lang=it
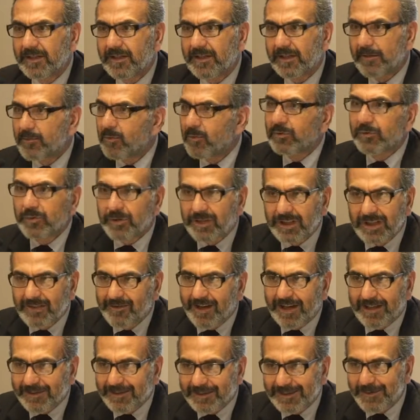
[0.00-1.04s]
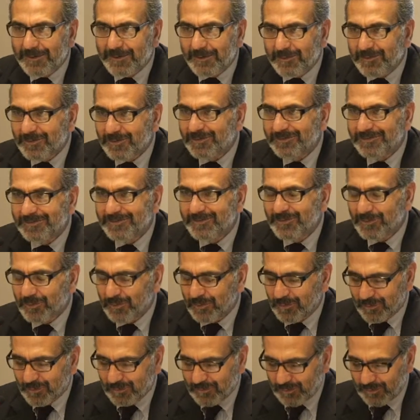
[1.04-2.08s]
che è molto rilevante, insomma,
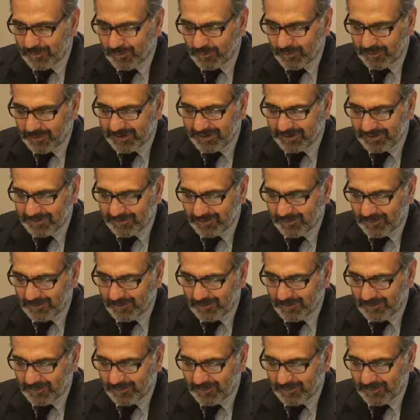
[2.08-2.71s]
non, solo in,